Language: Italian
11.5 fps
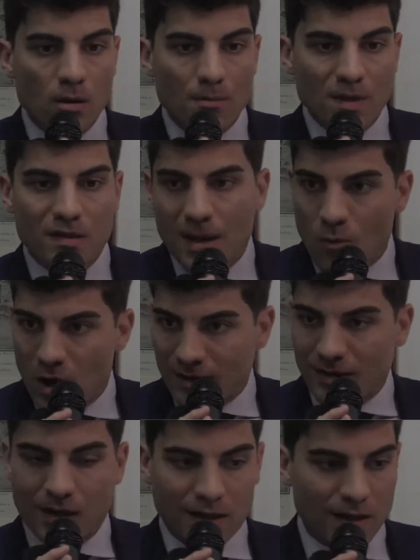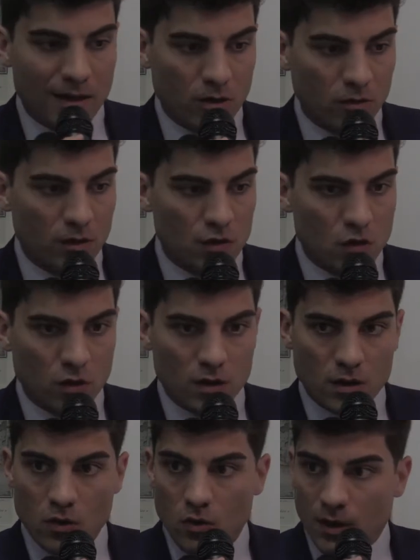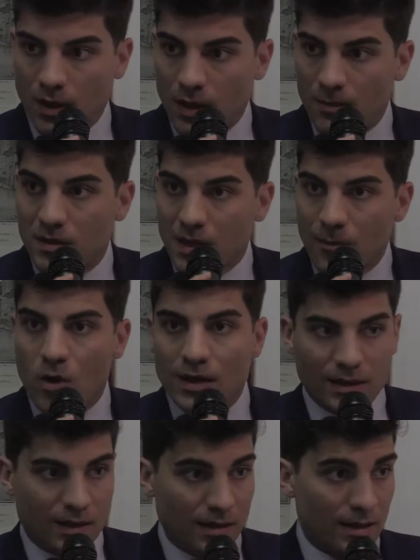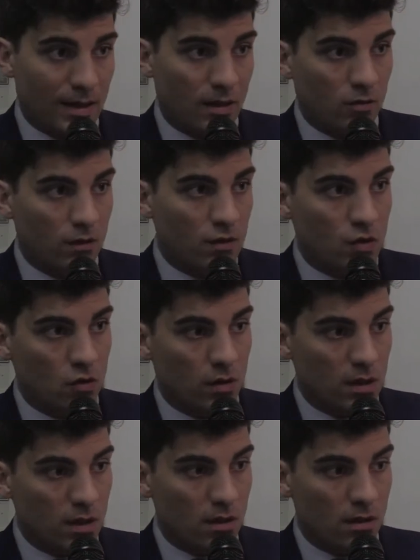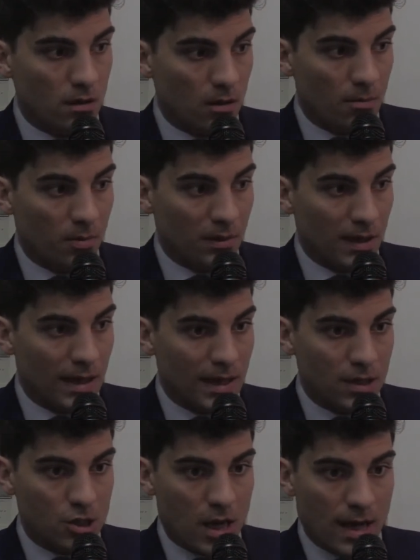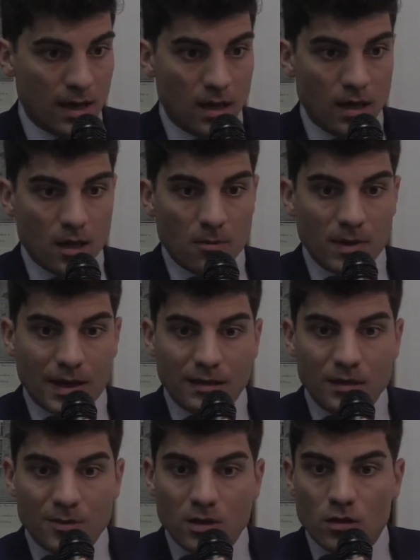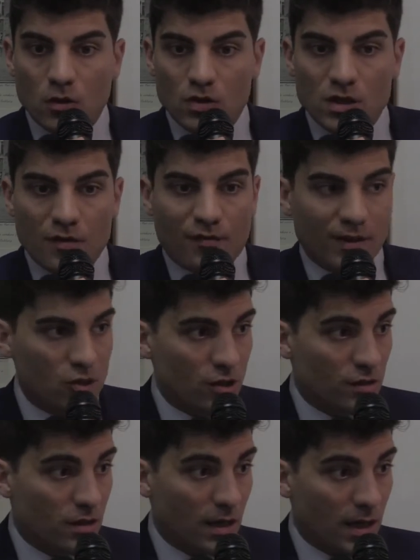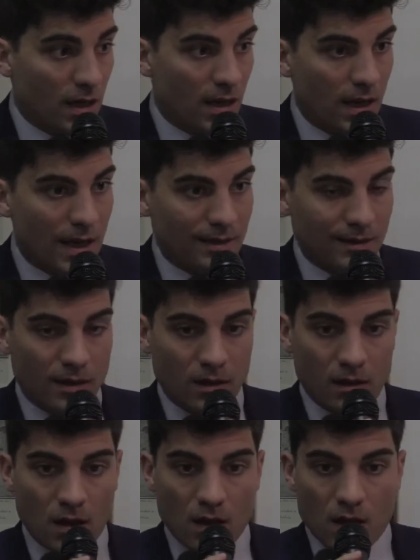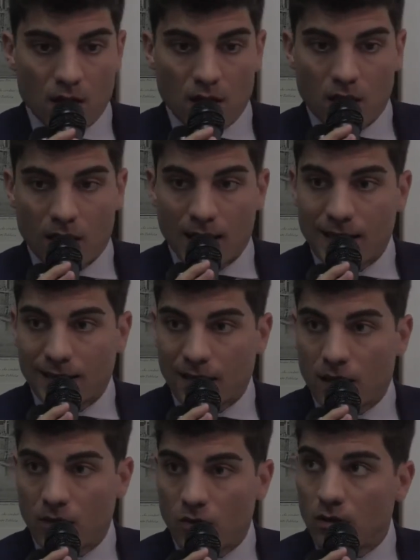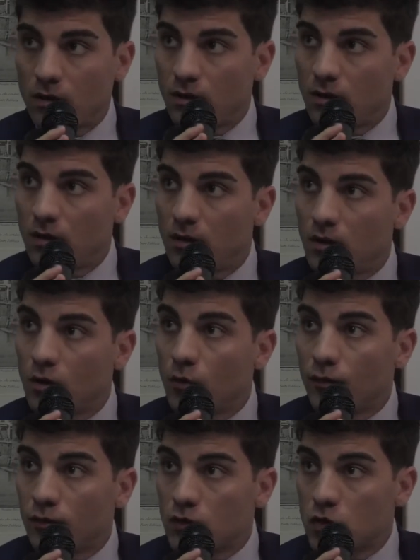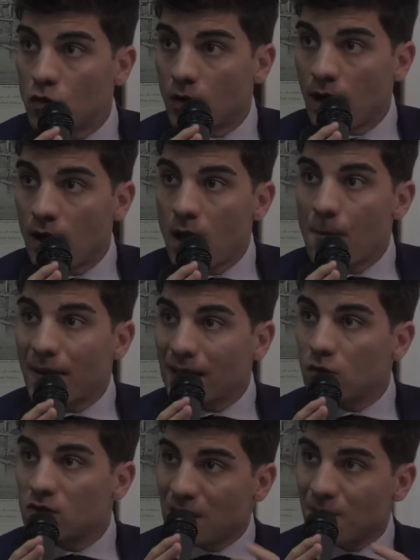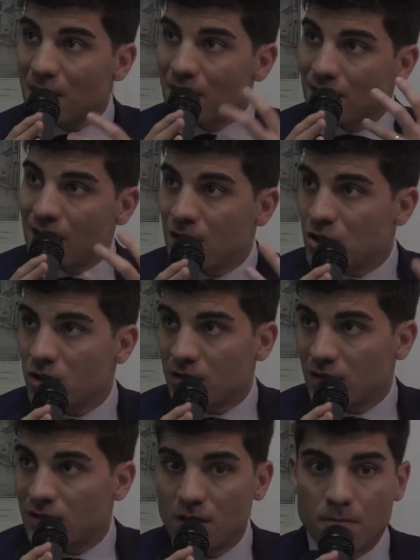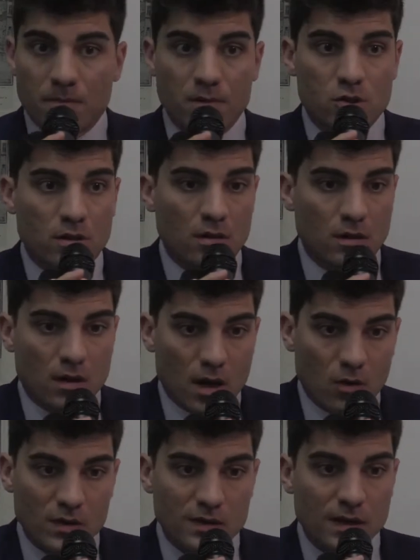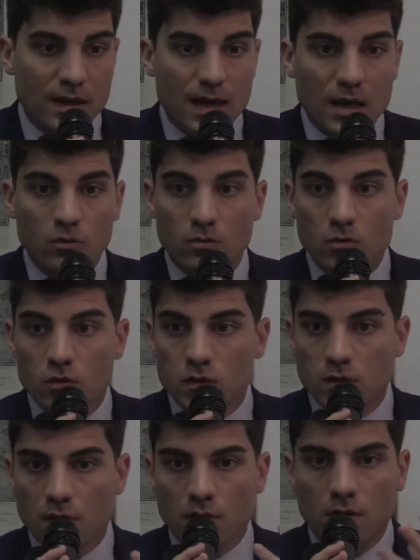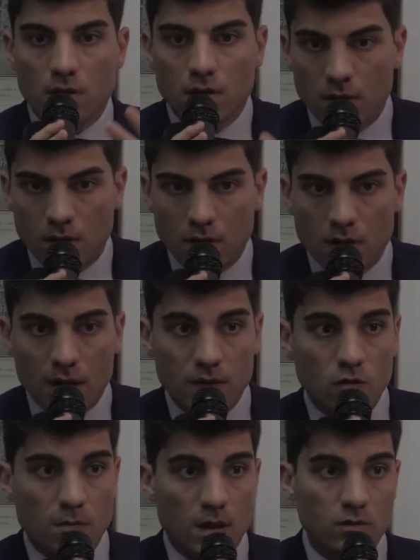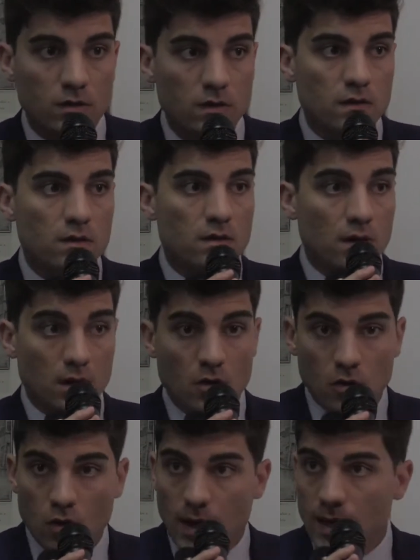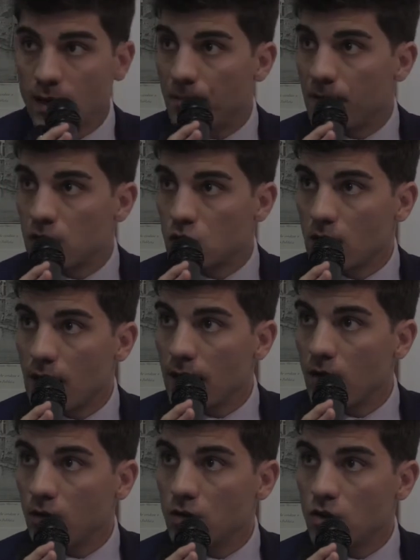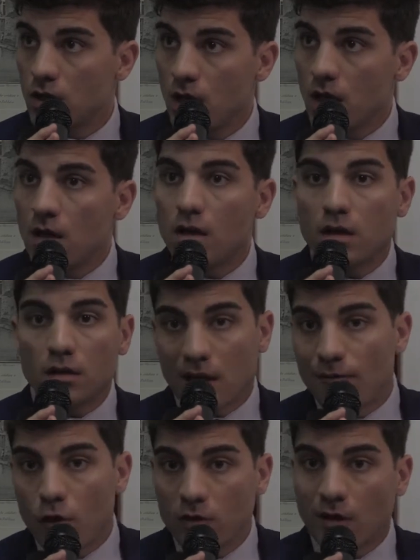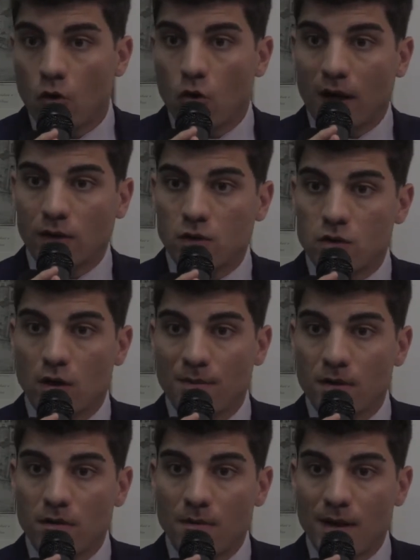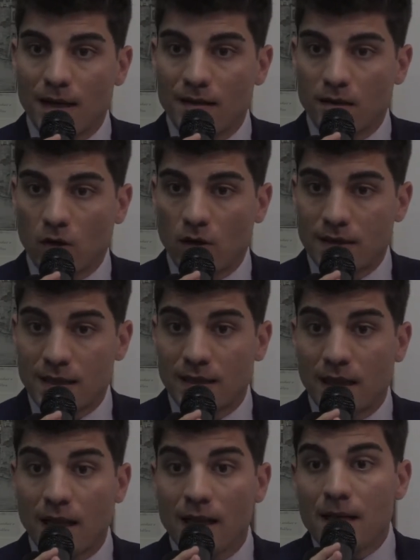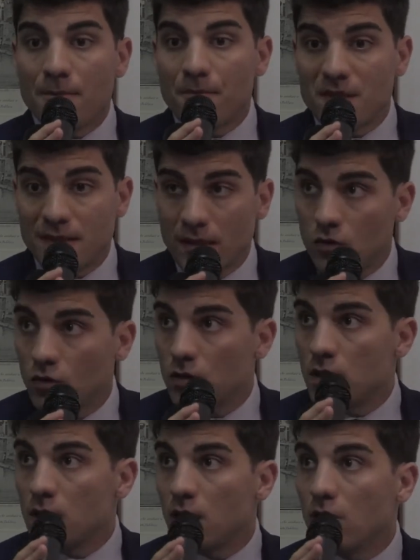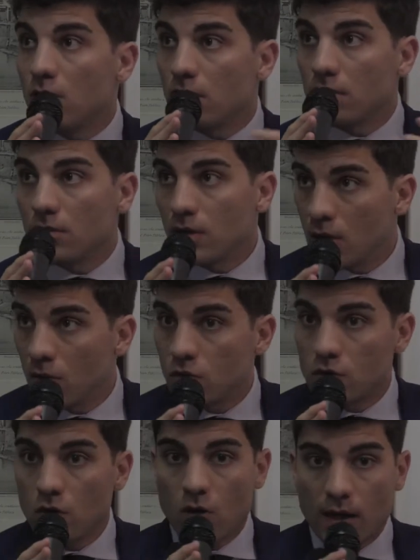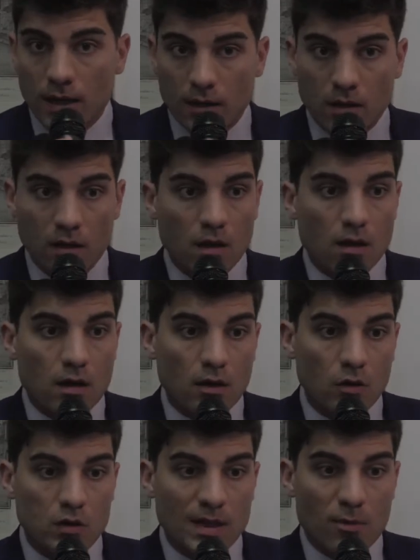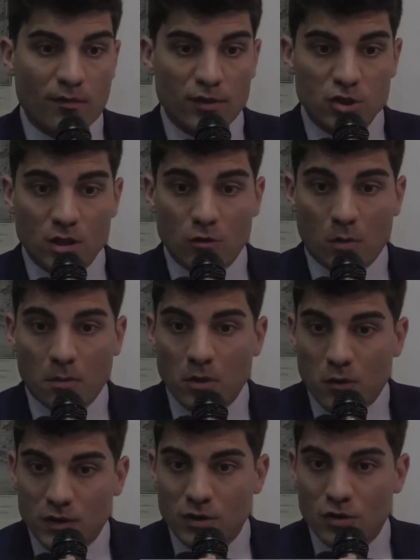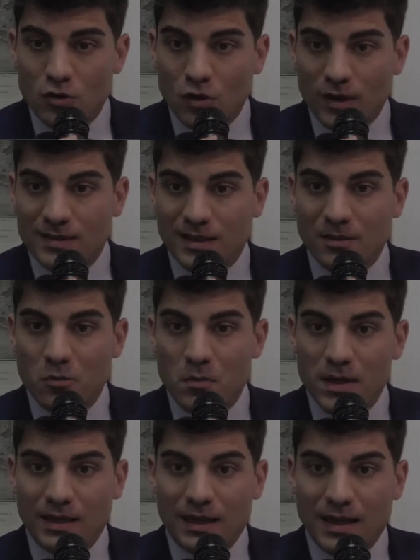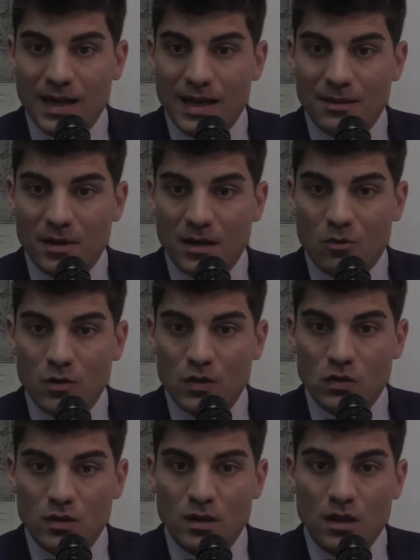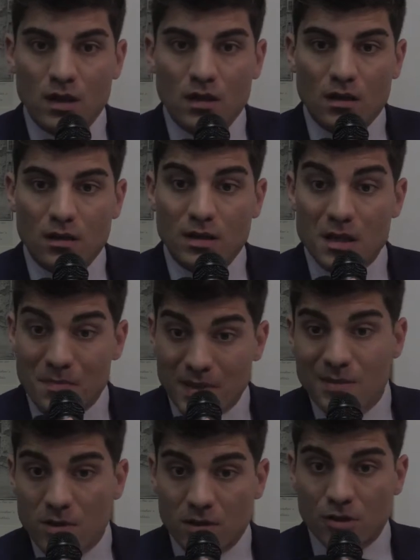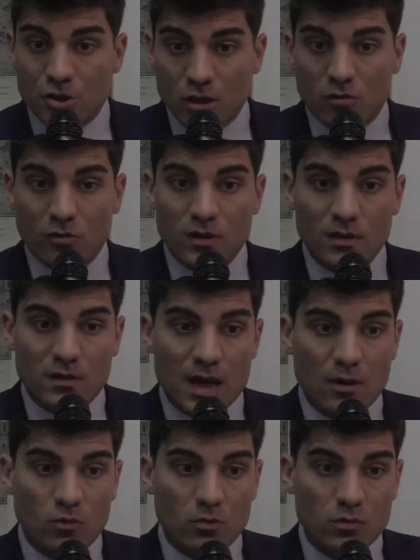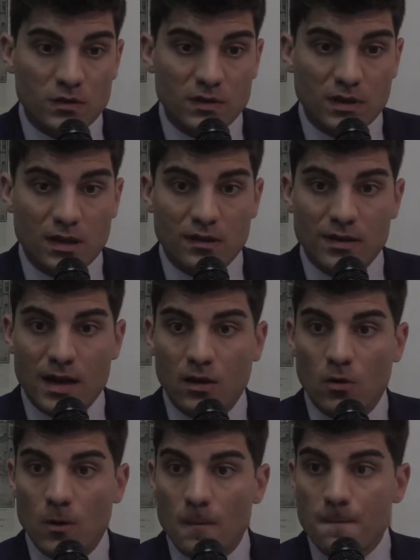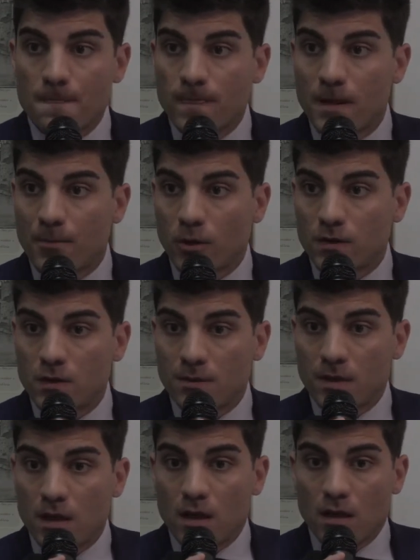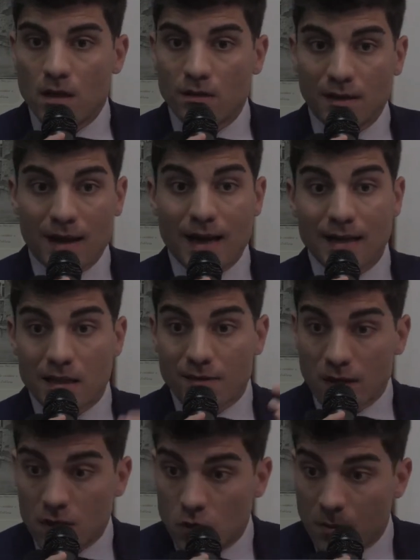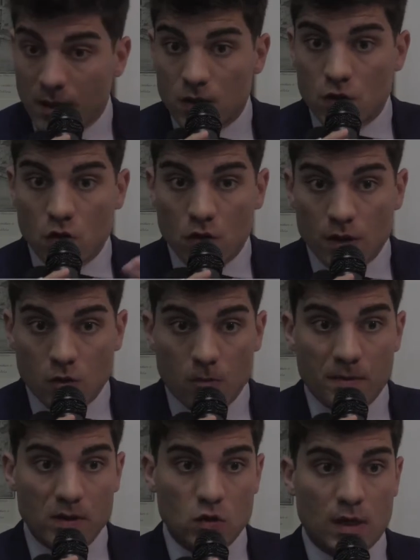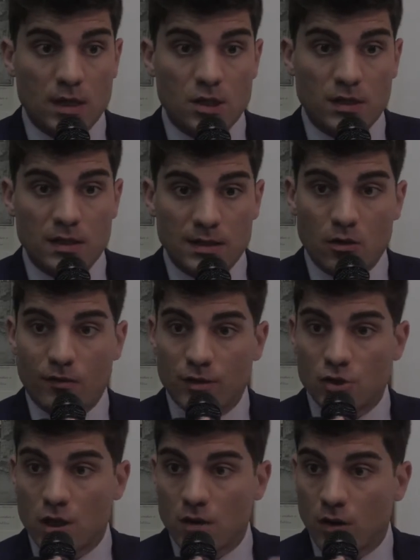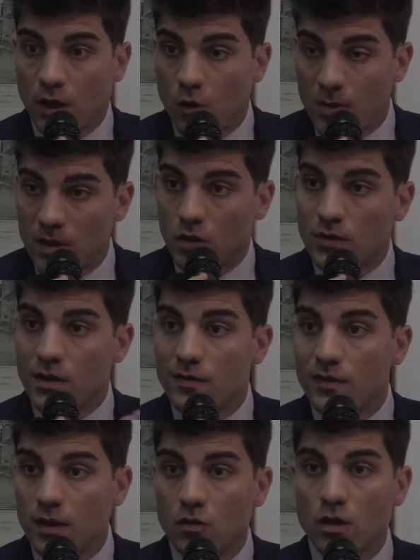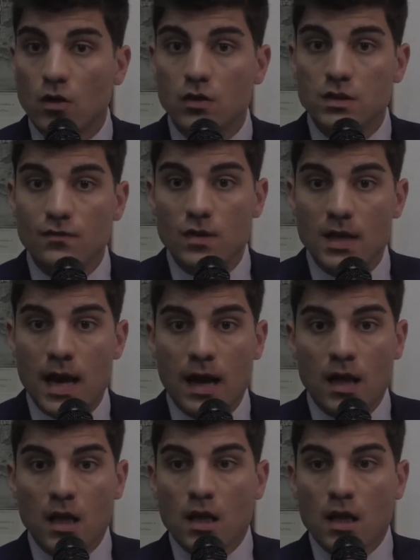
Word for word: mettiamo ATAC nelle condizioni di correre, mettiamo ATAC nelle condizioni di eh, poter gareggiare, perché altrimenti così è facile dire che, che ATAC, uh, che ATAC non, uh, non funziona. Paradossalmente la ricetta è semplice, acquistare autobus eh, assumere autisti, ricollocare il personale oggi eh, talvolta collocato sicuramente male all'interno dell'azienda. Mi sento di dirlo, non è uno slogan, lo stiamo facendo, proprio in questi giorni è stata pubblicata la gara per l'acquisto di, dei primi 320 autobus che arriveranno nei prossimi eh, tre anni, diverse operazioni sul personale già si stanno facendo, dall'aumento dei verificatori e così via.